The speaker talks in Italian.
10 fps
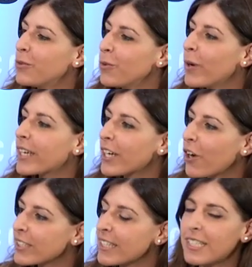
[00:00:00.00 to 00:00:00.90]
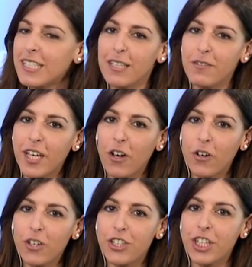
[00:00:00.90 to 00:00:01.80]
dunque, che cosa significa
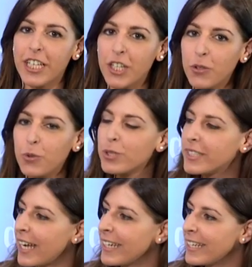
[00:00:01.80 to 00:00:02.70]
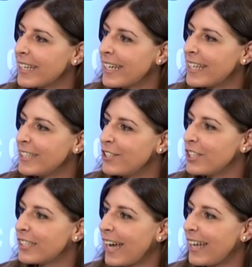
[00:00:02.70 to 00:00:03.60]
oggi industria in eh,
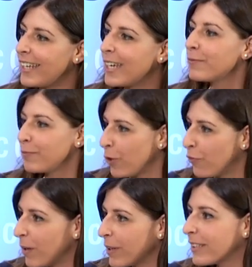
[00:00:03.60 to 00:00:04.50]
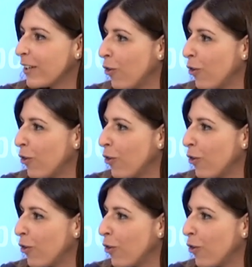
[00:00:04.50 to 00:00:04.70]
digitale? Ovviamente